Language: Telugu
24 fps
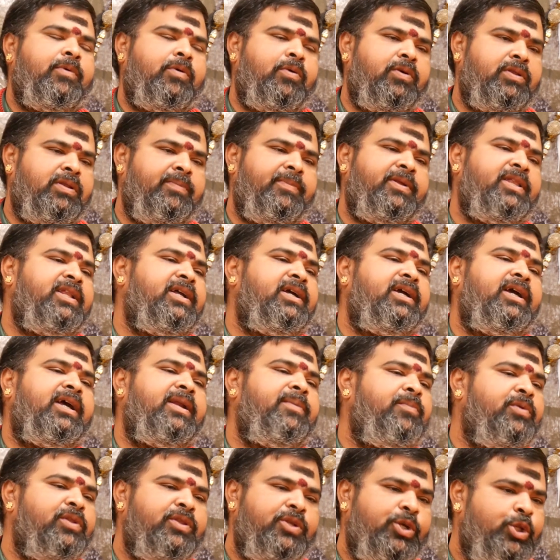కొంతమందికి కానీ
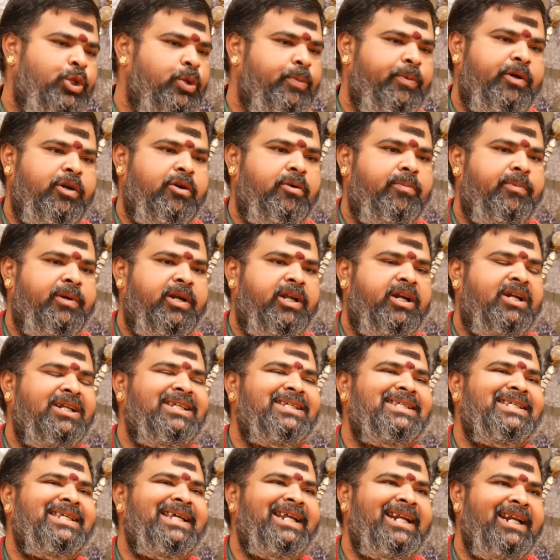ముత్తు ఎందుకు పెట్టుకుంటారు
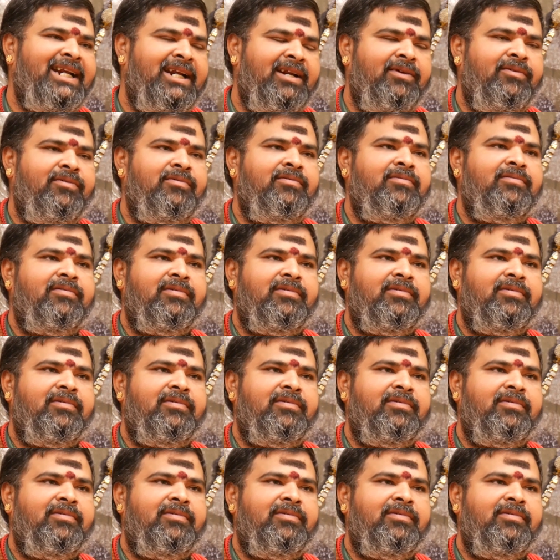శరీరం